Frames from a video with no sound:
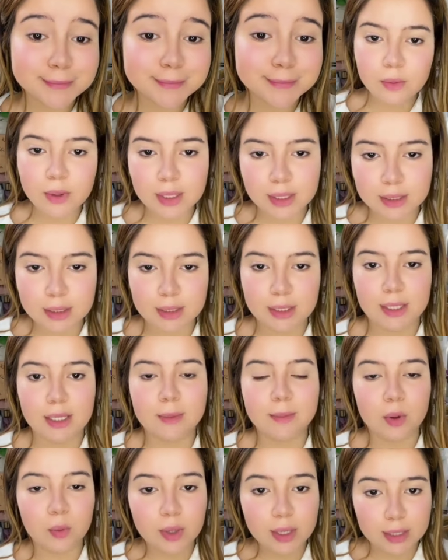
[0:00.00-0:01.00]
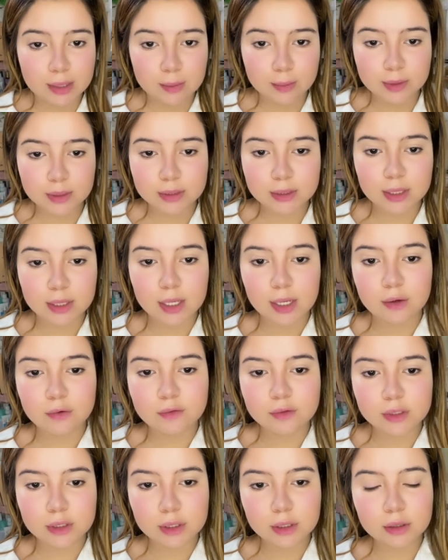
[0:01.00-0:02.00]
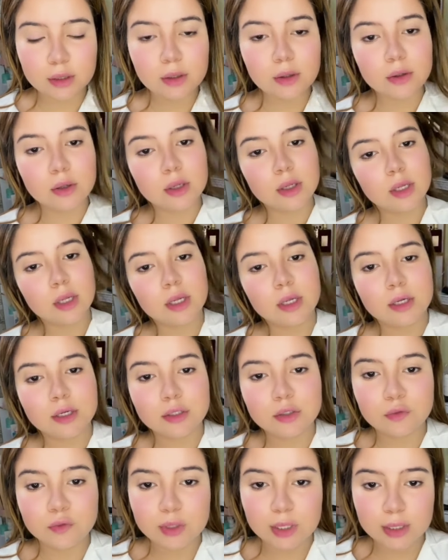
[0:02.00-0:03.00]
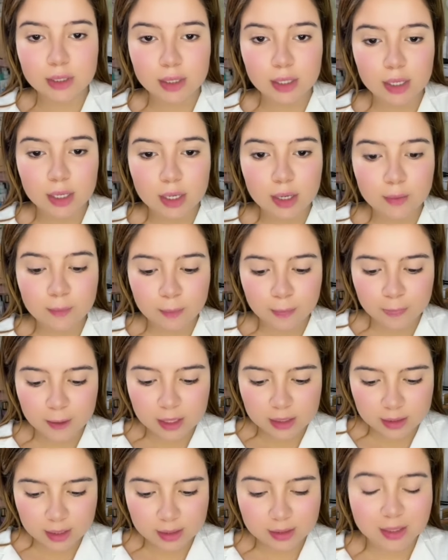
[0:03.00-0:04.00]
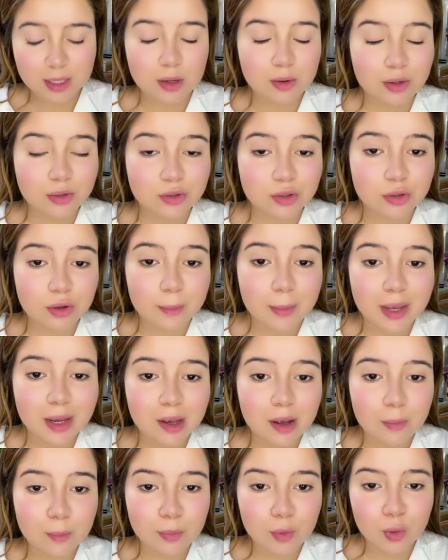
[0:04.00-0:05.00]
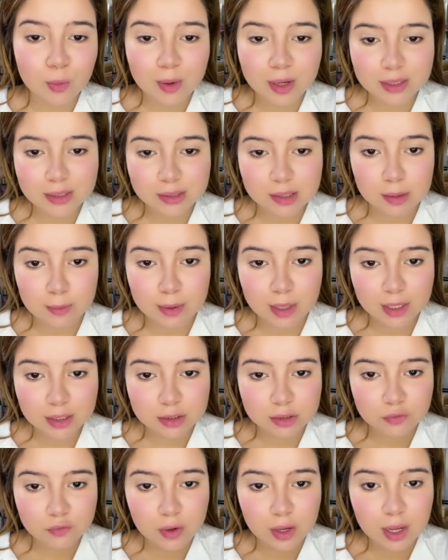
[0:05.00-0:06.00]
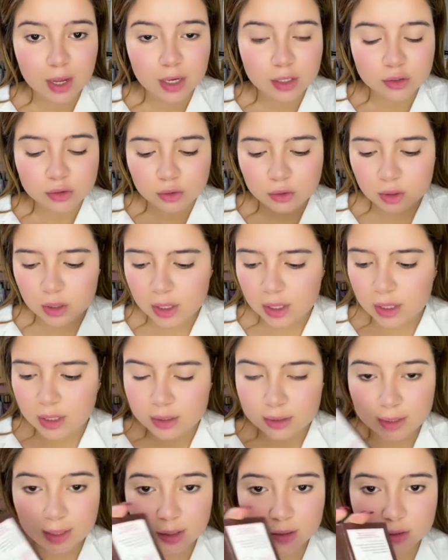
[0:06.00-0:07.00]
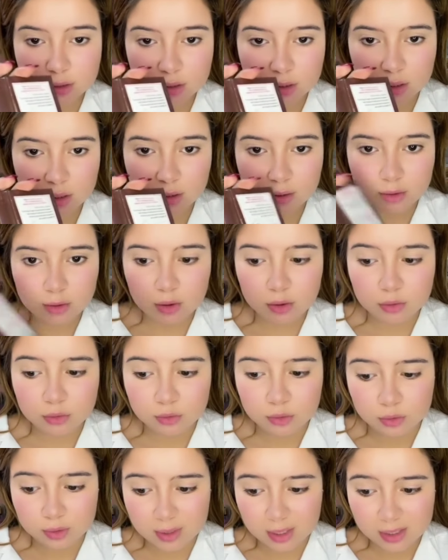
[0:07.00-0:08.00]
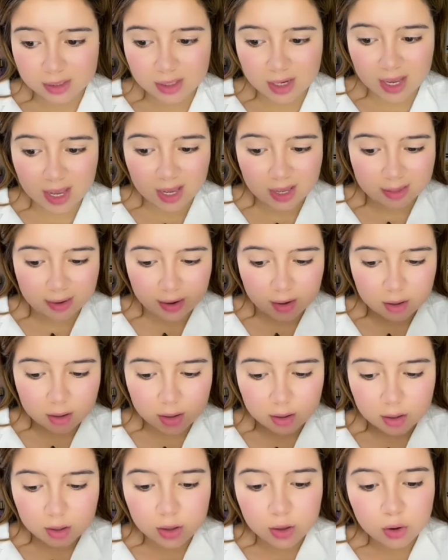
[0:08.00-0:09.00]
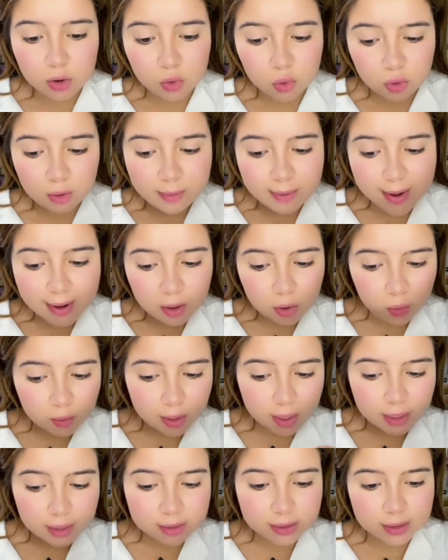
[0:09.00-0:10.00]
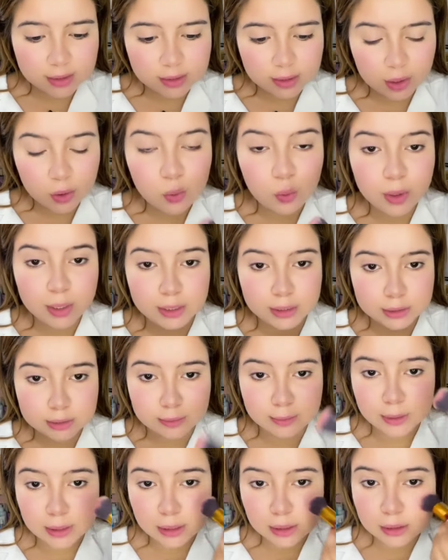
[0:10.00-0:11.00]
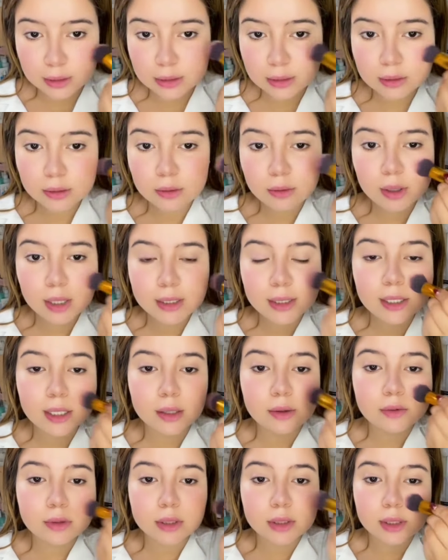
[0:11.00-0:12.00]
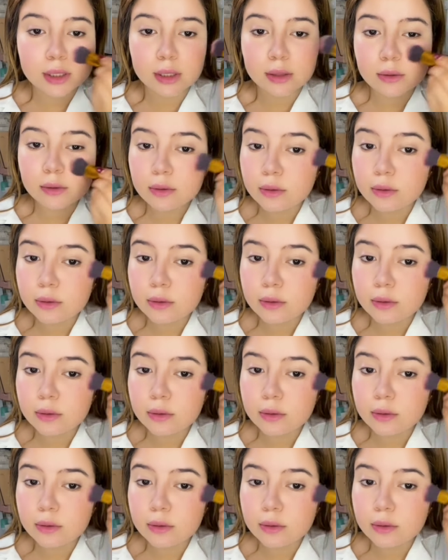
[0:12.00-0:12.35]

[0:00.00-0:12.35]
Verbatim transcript: واحد اللعيبه واحد البنت هنايا في تيك توك شفتها دايره دايره واحد تيتو ميك اب وبلاصه البلاش فغاجو دارت كونتو دارت هذا والبارح وانا نتيستي هو يعجبني وغادي نعاود نديرو